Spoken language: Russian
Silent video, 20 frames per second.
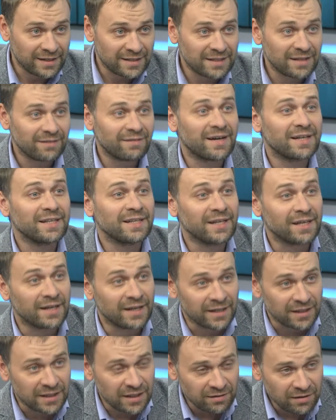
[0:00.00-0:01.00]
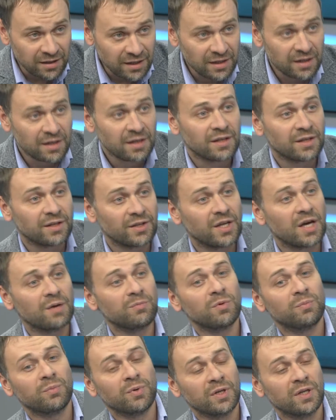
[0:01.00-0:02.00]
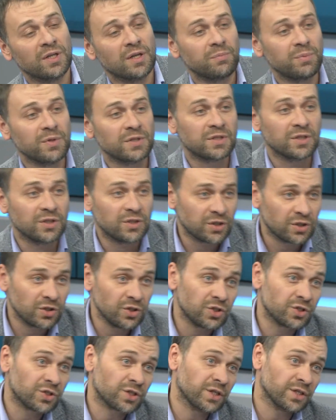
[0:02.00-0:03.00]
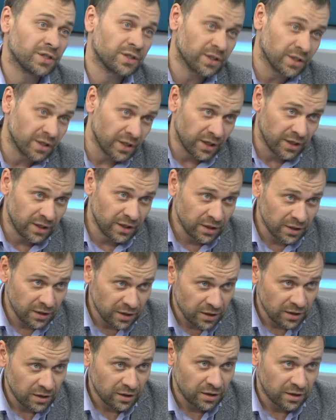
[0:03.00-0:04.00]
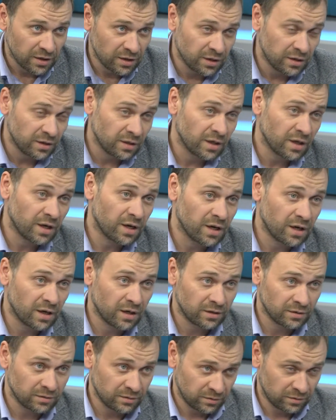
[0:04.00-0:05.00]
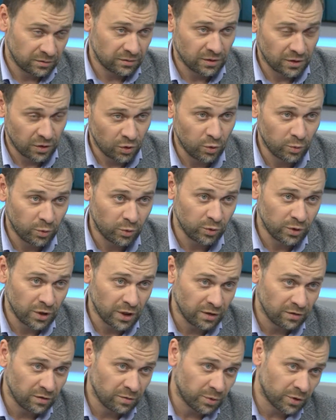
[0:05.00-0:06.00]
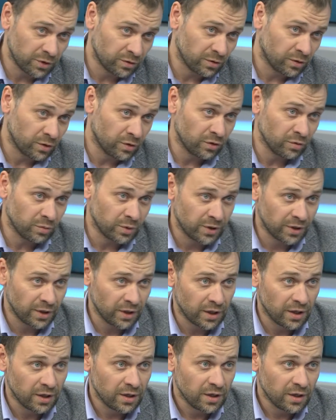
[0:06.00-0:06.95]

основании этого нами было написано техническое задание на закупку mm данного противоугольного материала.